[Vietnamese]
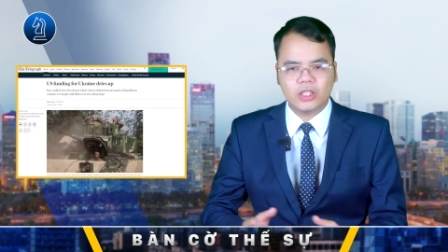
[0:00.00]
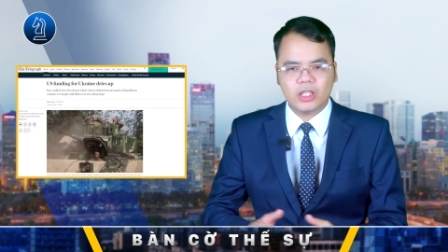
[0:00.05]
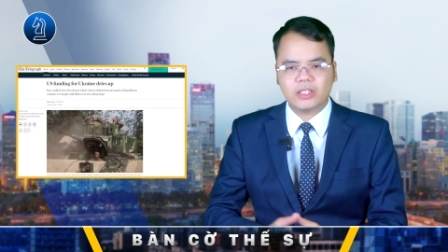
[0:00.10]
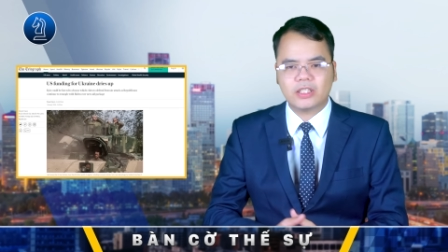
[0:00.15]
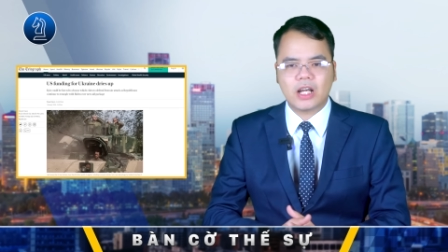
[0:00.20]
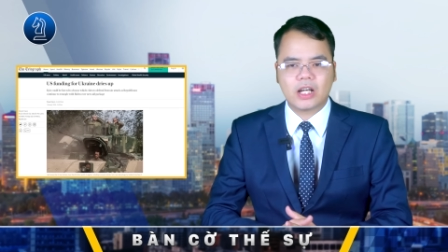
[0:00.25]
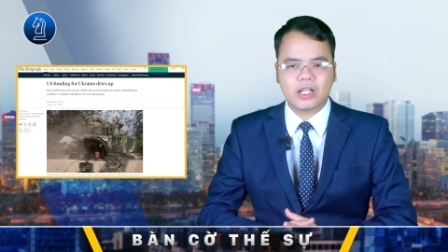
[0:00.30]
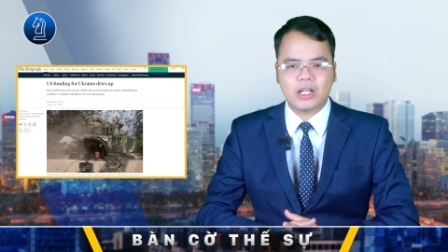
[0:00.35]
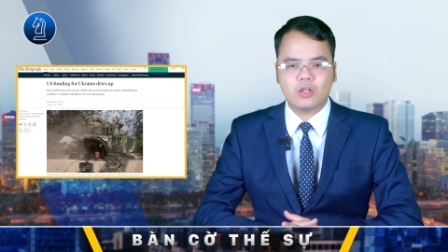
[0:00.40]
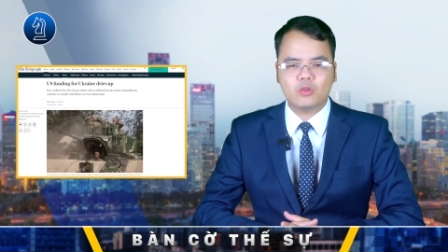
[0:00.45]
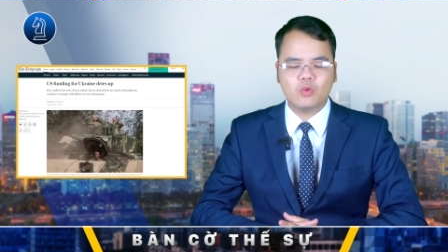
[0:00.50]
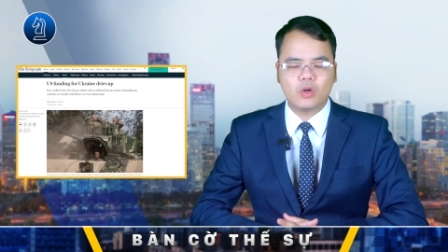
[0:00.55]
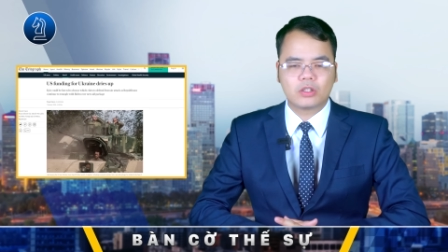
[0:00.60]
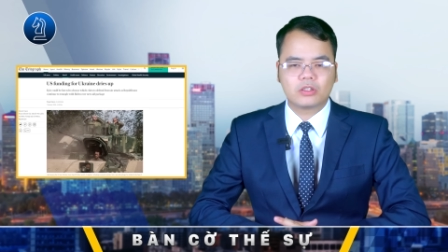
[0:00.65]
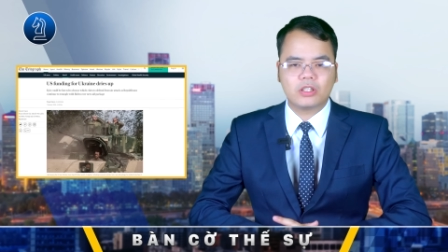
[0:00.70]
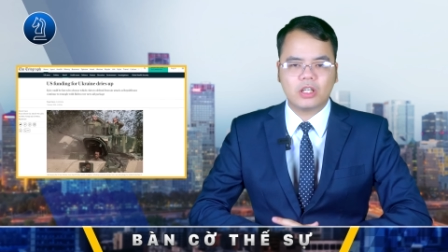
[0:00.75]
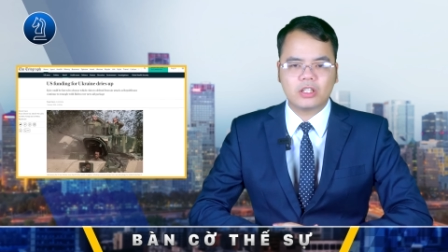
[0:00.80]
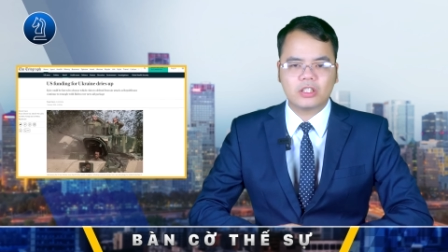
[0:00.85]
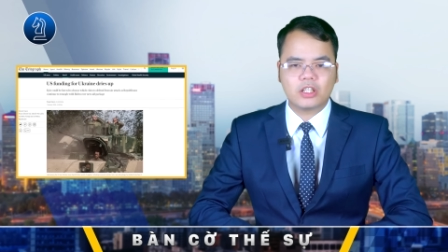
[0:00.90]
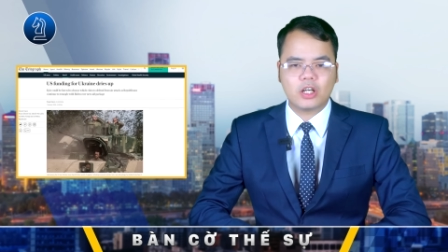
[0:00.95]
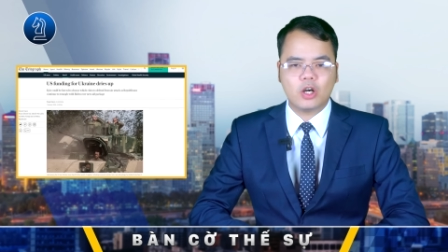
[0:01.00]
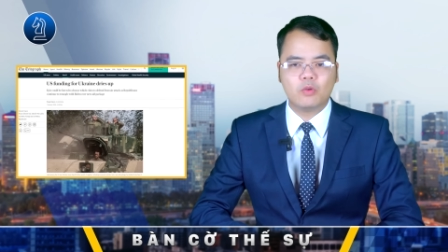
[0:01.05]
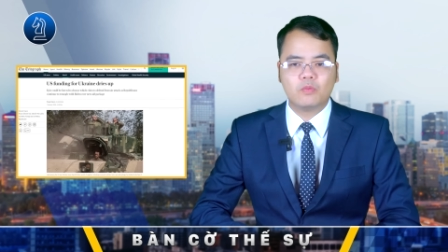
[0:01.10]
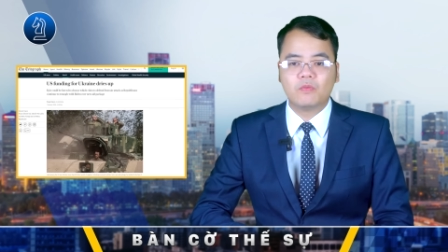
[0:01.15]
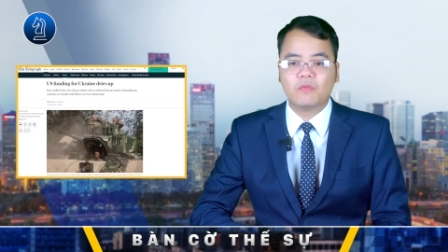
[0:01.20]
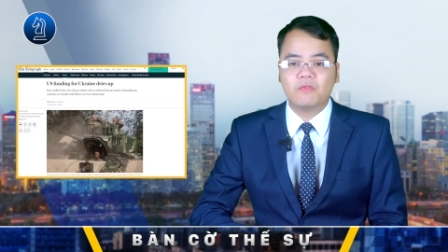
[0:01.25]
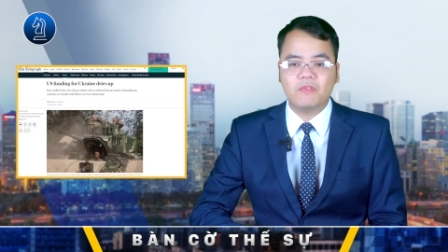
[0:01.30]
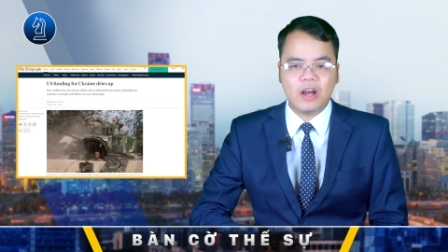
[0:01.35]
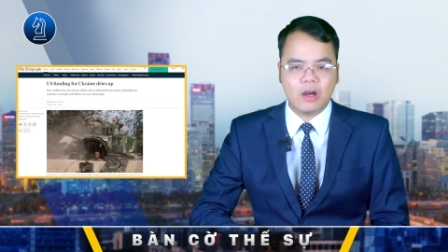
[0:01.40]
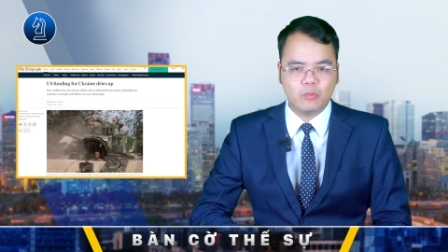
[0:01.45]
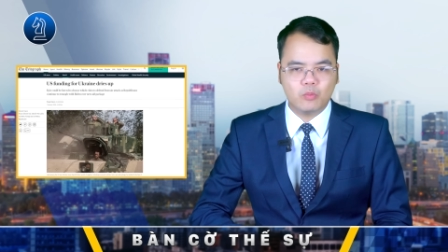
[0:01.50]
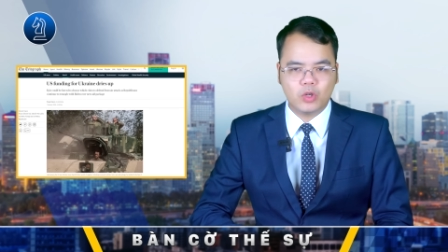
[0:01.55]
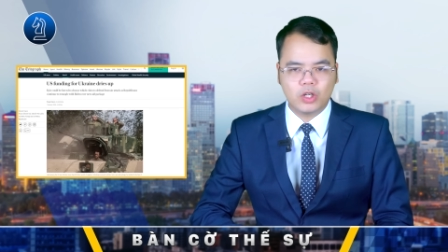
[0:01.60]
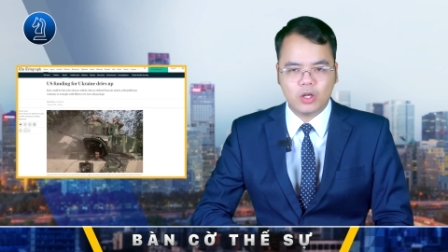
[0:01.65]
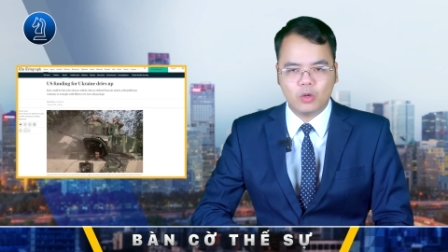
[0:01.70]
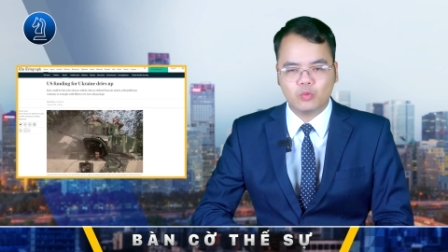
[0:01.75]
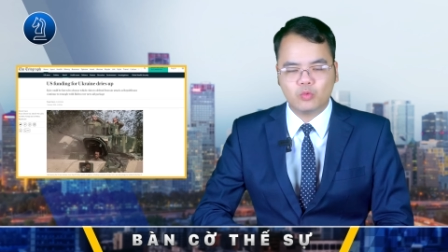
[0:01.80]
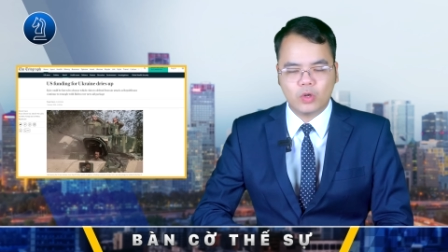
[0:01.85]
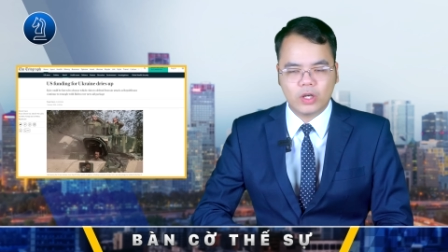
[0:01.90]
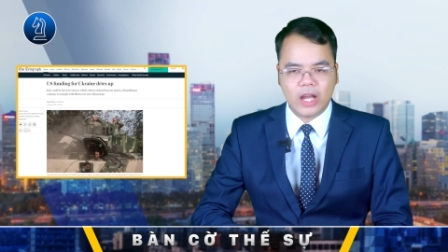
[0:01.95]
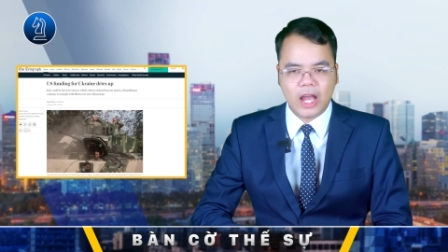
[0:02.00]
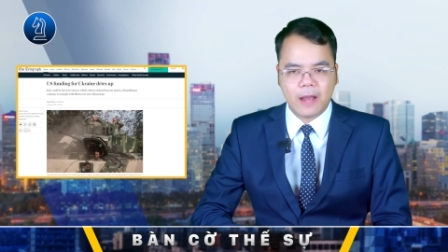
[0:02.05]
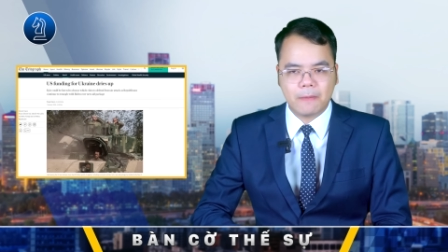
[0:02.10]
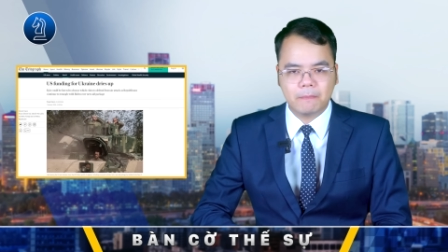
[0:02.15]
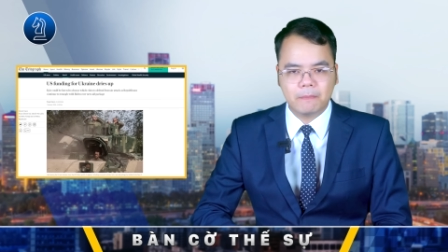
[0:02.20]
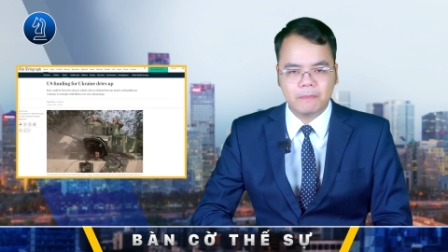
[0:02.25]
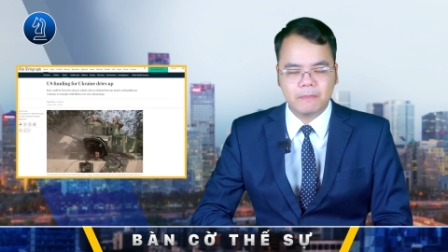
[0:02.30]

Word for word: tất cả các cuộc tấn công vào mùa đông của Nga